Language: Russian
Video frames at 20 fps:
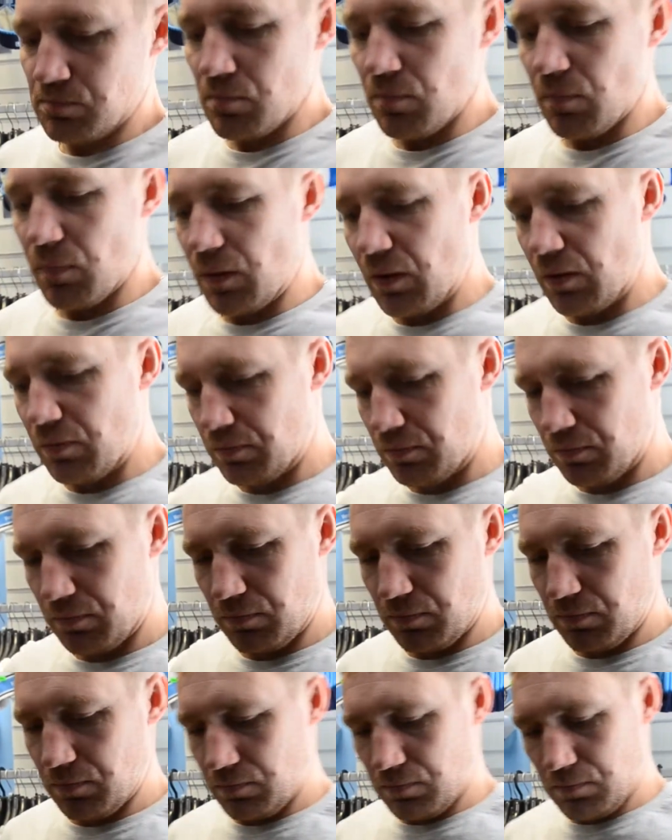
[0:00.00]
снимать
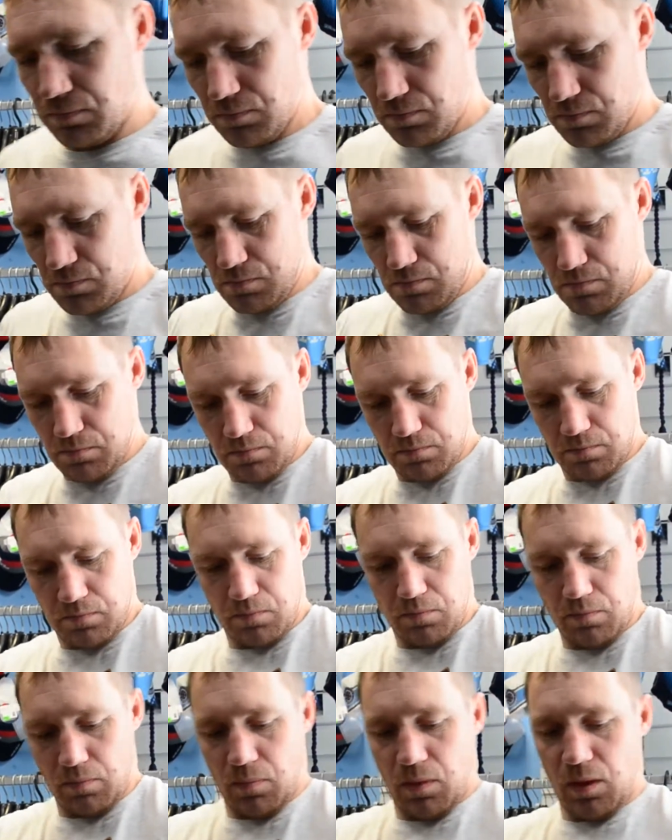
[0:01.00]
на видео. Ну,
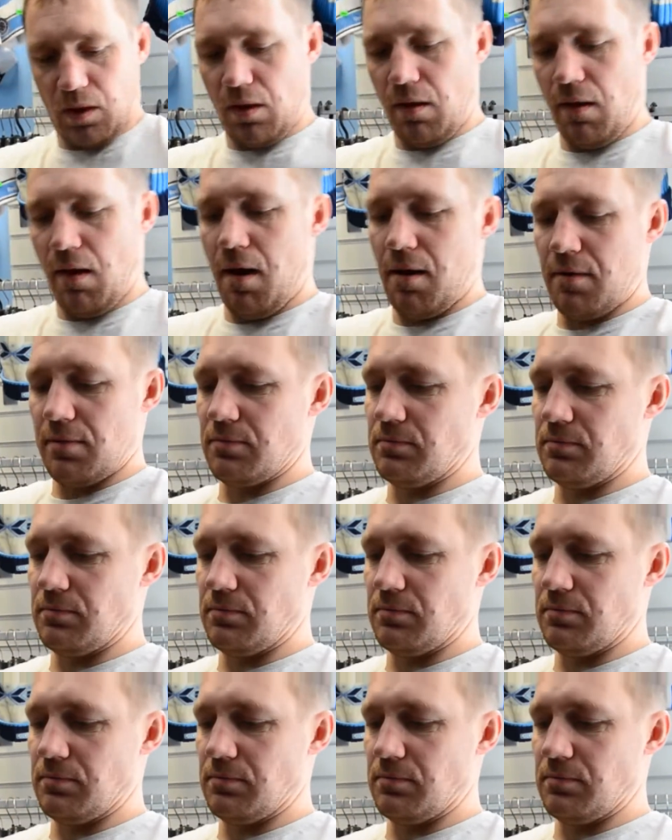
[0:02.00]
и один человек у